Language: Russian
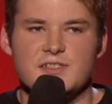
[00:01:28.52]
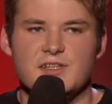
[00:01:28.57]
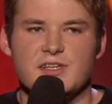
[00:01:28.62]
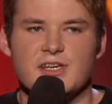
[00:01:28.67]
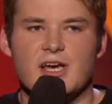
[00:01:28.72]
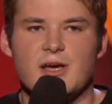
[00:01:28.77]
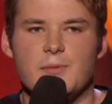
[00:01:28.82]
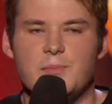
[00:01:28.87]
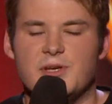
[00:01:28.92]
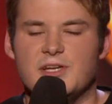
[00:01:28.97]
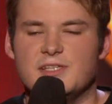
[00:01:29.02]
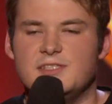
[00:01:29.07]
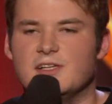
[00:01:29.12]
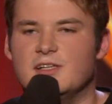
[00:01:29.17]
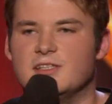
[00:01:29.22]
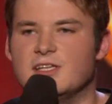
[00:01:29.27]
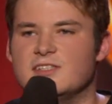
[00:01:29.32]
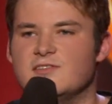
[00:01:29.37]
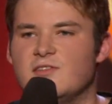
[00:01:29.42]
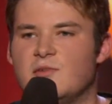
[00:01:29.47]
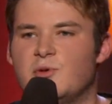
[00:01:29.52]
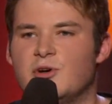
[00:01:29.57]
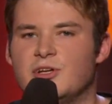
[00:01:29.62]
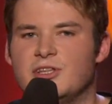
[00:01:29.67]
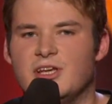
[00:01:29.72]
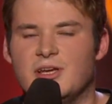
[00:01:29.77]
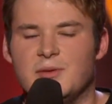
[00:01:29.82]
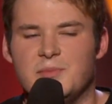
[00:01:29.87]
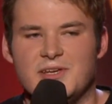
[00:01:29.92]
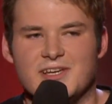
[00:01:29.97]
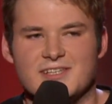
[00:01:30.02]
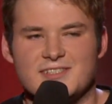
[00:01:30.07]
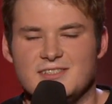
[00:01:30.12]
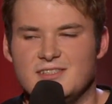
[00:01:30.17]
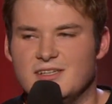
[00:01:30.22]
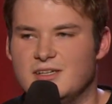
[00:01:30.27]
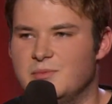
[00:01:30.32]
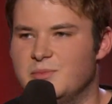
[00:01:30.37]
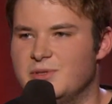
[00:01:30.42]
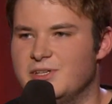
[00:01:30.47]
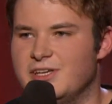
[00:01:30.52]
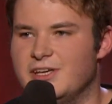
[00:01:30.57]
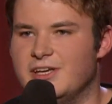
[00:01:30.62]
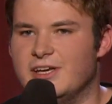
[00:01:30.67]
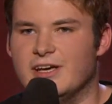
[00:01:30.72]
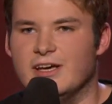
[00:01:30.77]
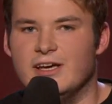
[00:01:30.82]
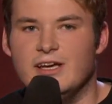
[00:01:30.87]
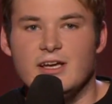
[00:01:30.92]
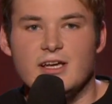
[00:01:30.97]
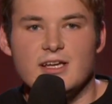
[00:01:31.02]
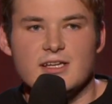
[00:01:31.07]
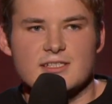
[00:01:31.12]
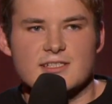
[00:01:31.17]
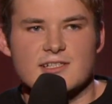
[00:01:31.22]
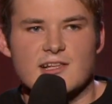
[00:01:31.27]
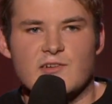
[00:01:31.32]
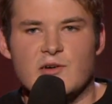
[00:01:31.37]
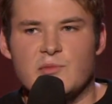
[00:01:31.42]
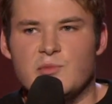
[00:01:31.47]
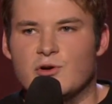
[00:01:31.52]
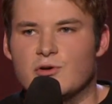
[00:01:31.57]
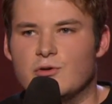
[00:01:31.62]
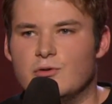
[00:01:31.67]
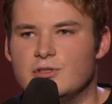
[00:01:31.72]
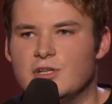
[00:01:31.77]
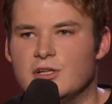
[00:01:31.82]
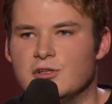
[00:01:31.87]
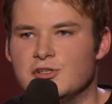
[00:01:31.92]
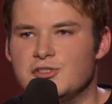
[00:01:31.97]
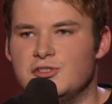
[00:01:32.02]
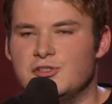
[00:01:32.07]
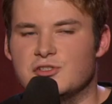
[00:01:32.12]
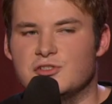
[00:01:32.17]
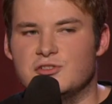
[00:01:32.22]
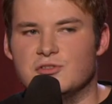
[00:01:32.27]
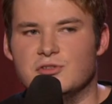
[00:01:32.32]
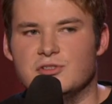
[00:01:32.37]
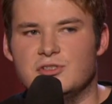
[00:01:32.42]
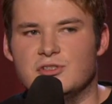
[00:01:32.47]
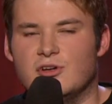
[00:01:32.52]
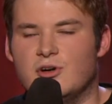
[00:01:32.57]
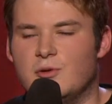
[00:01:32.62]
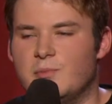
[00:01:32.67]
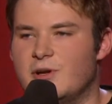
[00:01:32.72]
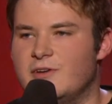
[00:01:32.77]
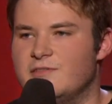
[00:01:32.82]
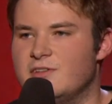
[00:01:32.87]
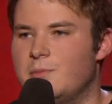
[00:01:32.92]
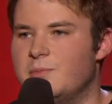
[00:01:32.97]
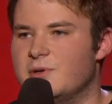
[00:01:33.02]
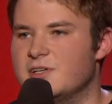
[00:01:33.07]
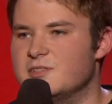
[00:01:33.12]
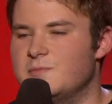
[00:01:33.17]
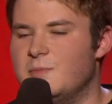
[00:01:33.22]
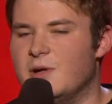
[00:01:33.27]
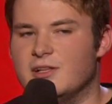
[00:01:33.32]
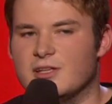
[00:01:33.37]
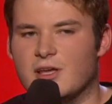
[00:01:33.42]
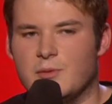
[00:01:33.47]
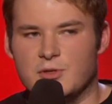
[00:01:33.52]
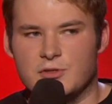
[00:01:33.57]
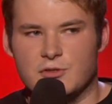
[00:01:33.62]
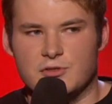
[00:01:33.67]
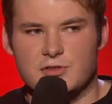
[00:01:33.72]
я пересел на свободное место. Мне, слава богу, удалось уснуть, но, правда, проспал я минут